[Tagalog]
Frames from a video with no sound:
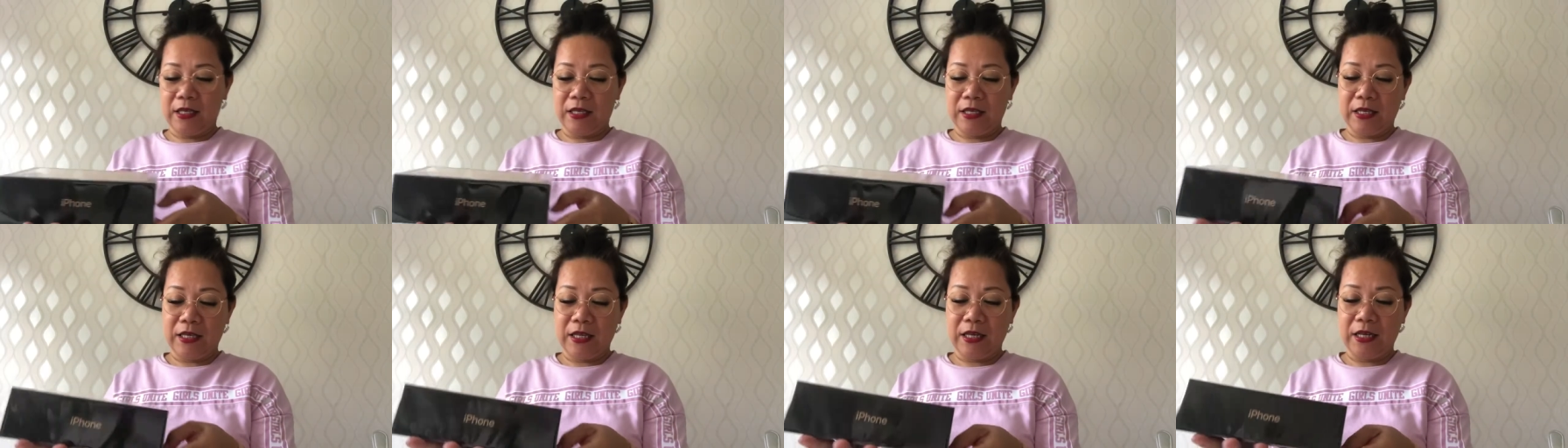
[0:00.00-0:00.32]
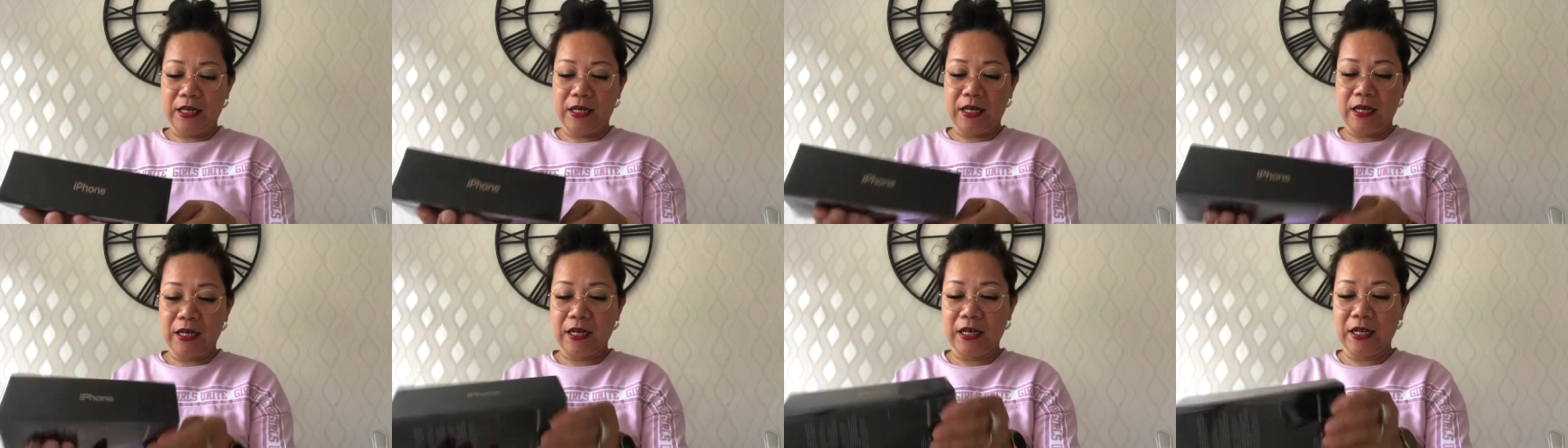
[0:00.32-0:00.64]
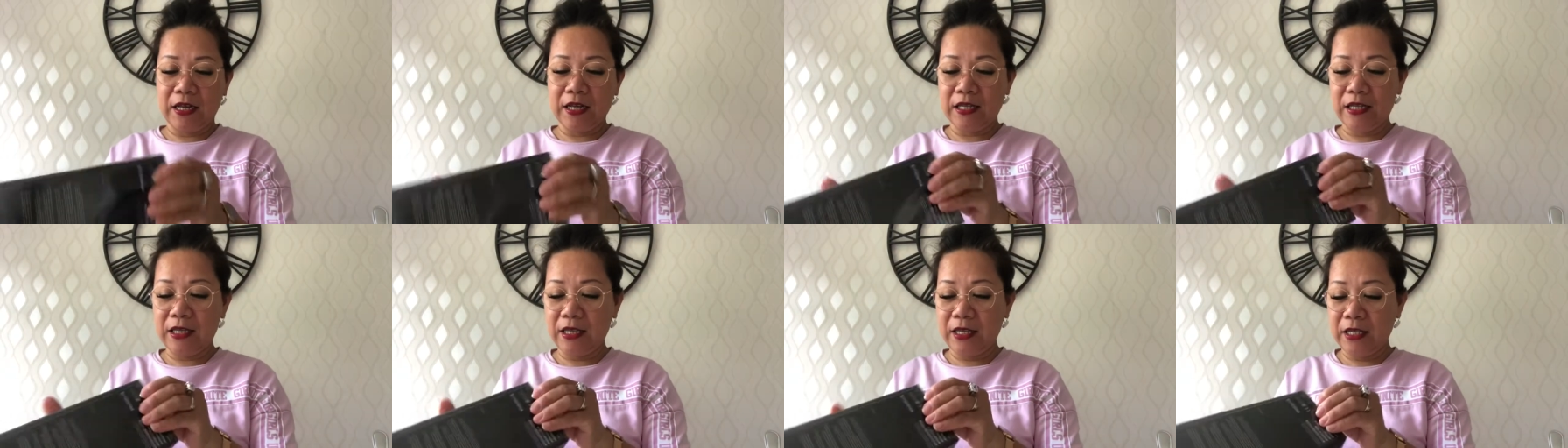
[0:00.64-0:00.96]
Tingnan
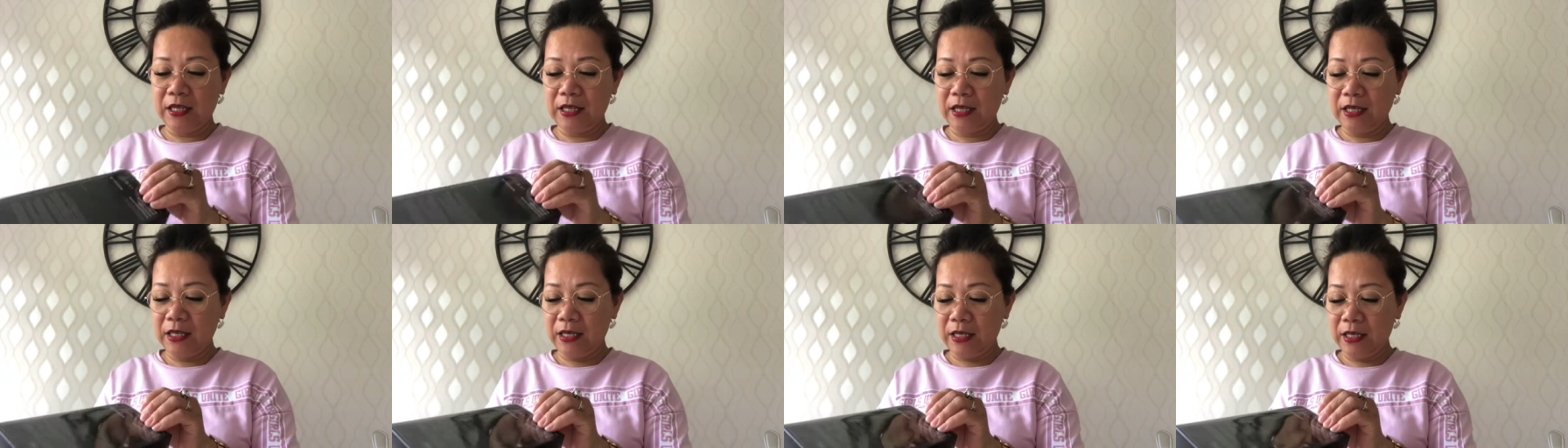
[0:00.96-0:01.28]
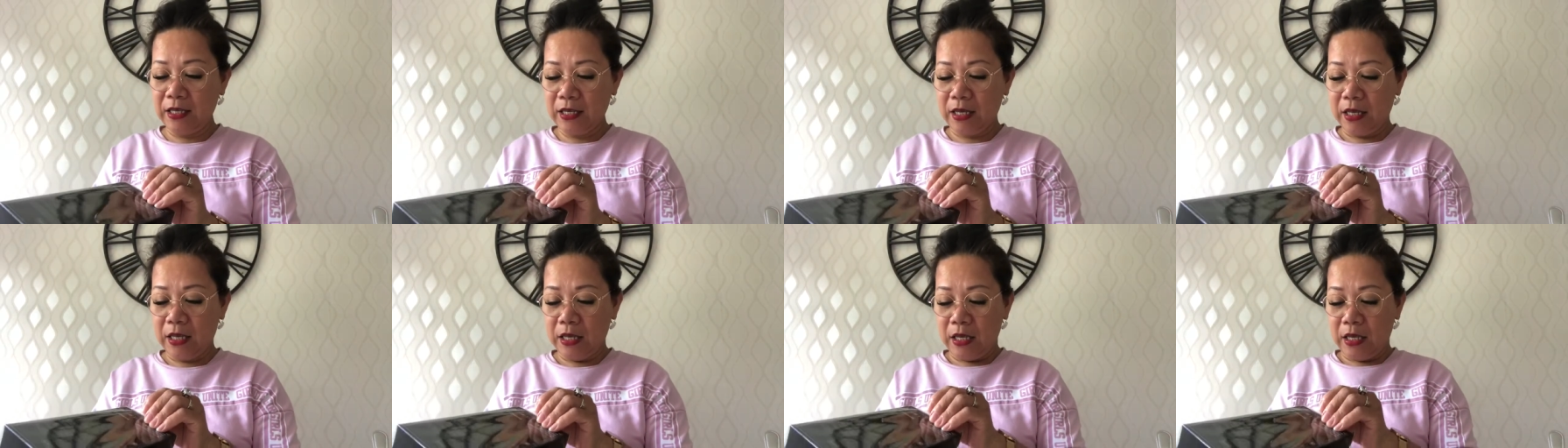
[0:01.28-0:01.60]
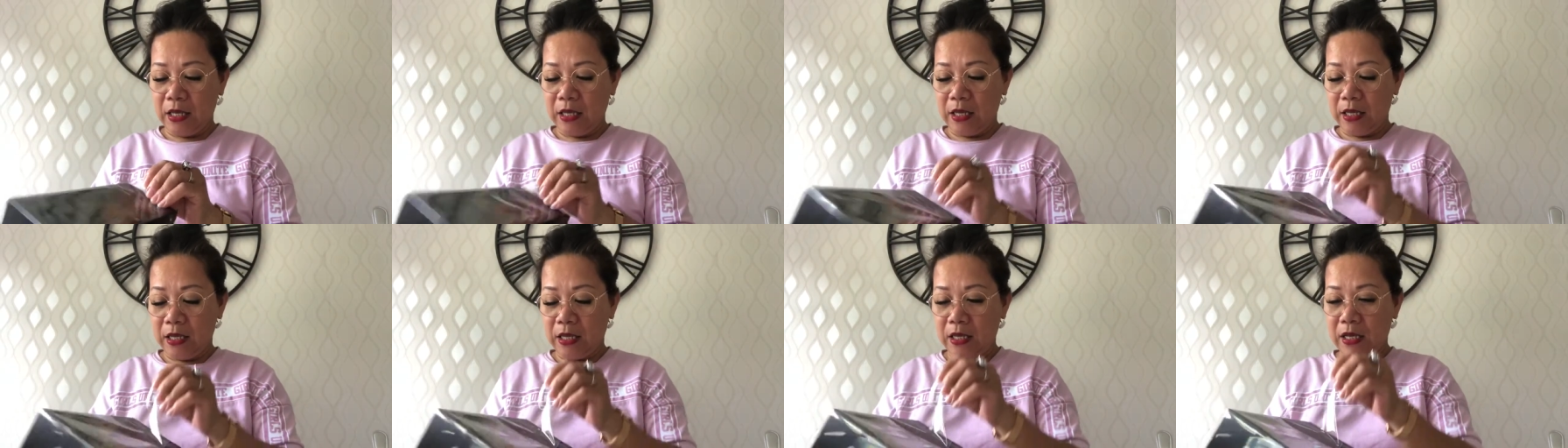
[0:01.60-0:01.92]
natin.
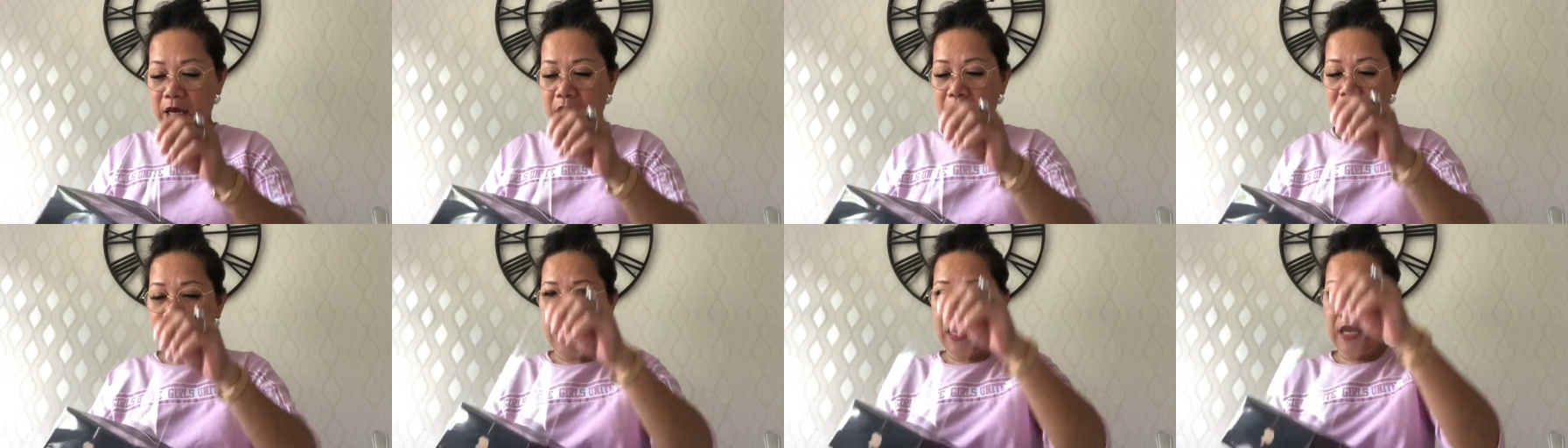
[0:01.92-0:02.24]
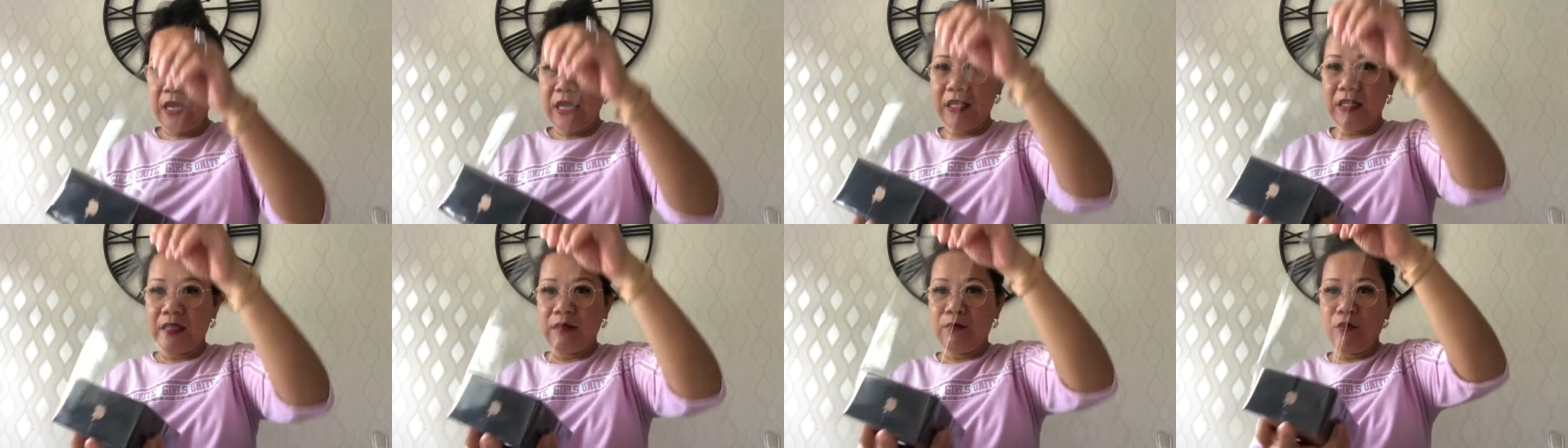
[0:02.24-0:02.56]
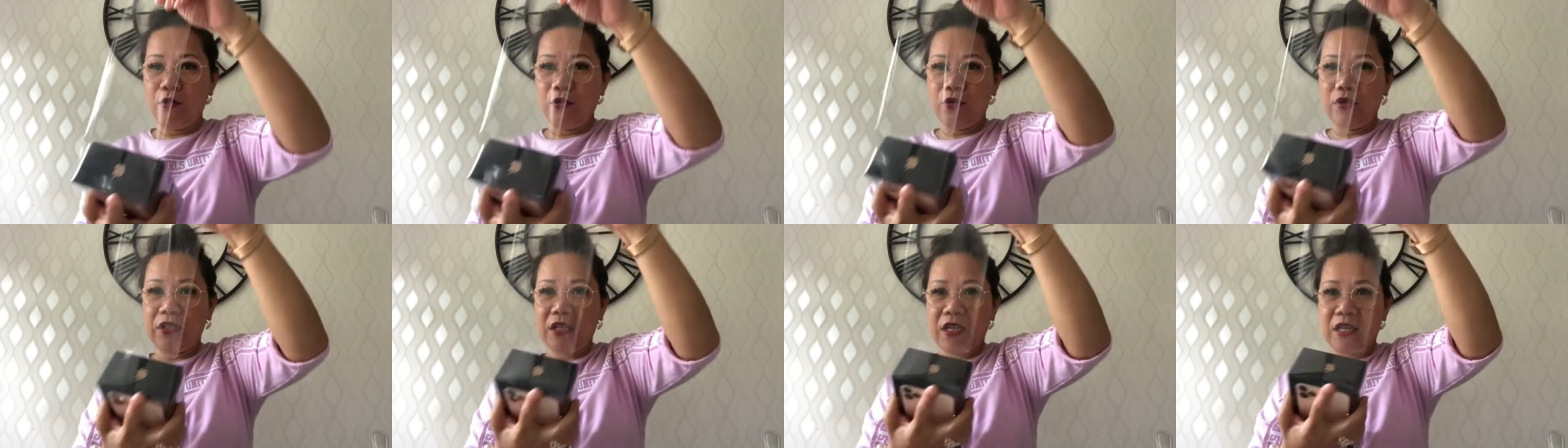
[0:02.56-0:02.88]
Guys,
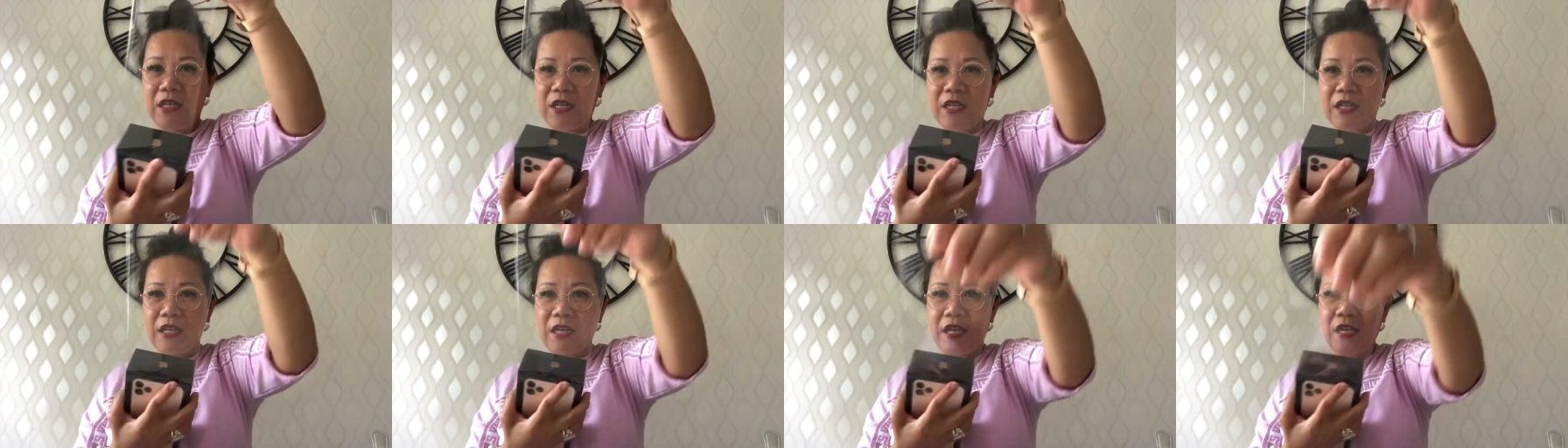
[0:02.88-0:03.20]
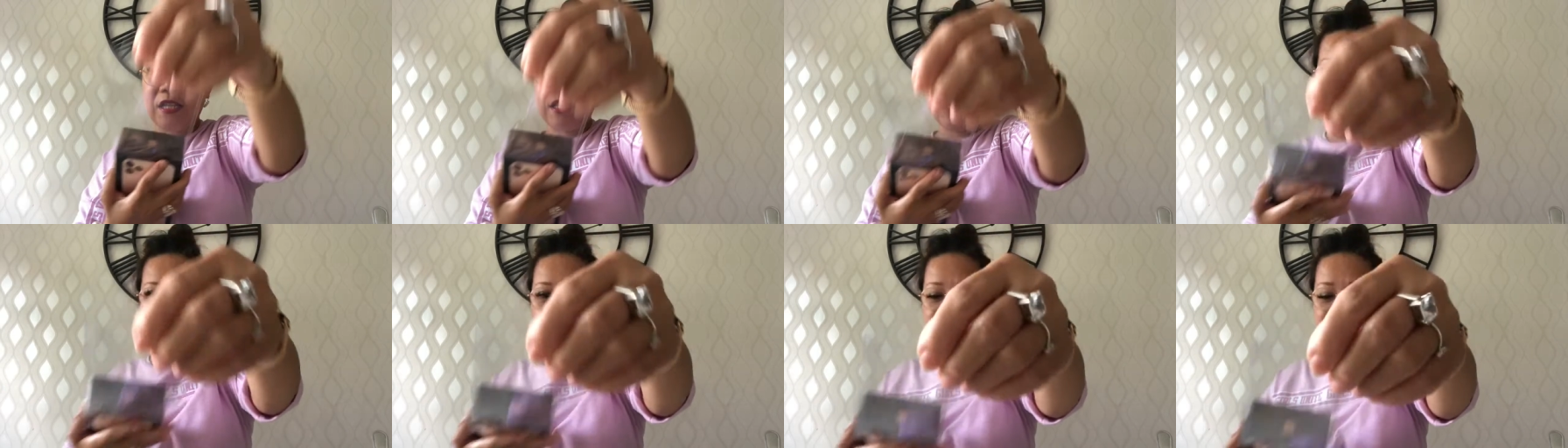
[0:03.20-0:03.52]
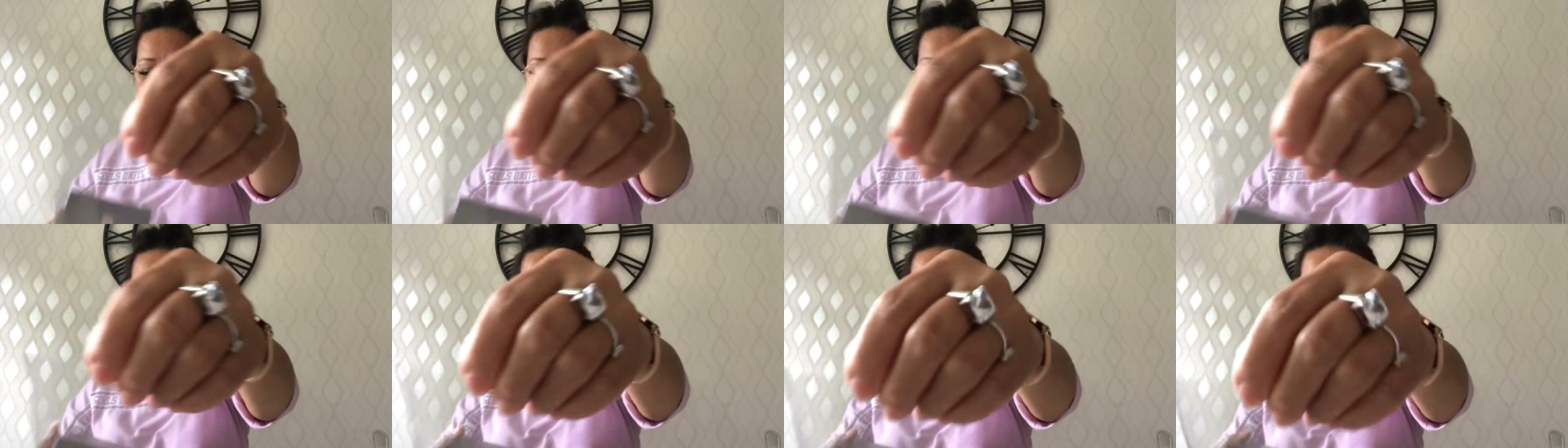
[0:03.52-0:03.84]
buksan na
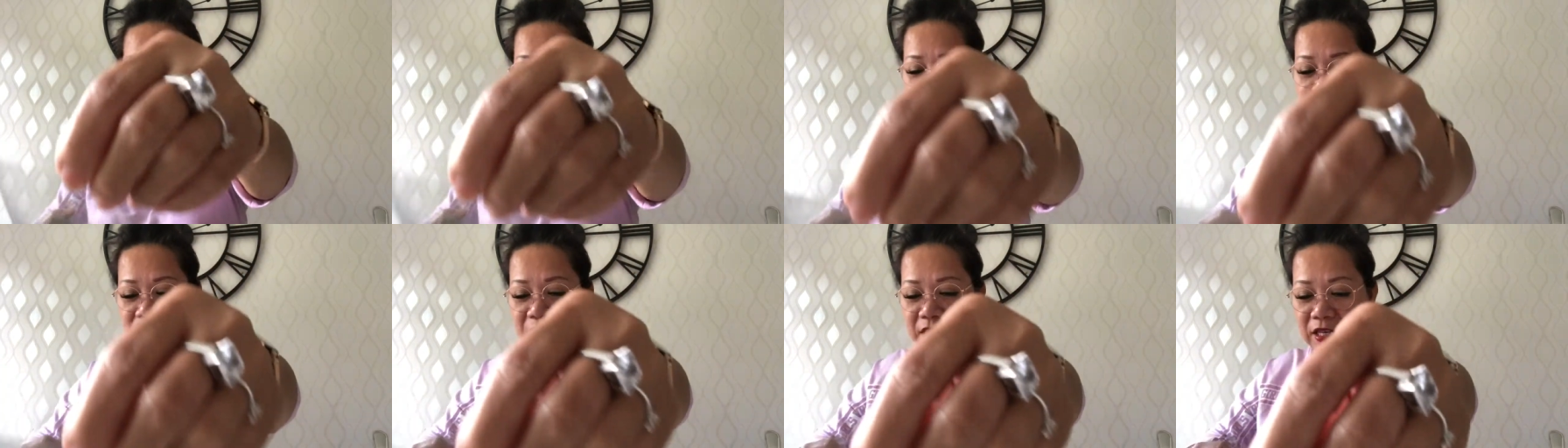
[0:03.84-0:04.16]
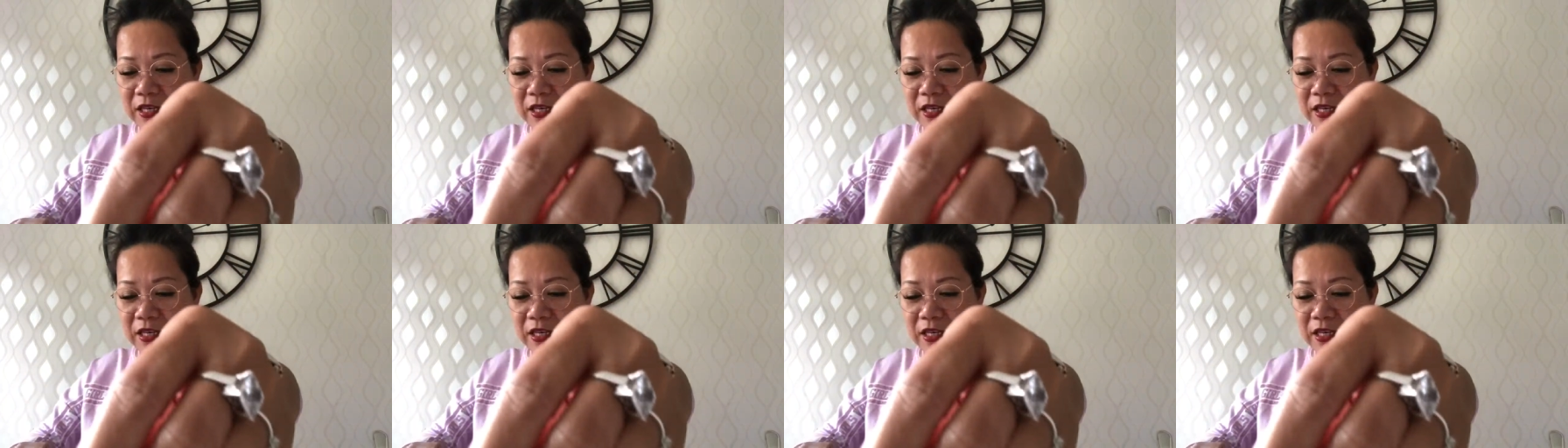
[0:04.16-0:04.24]
natin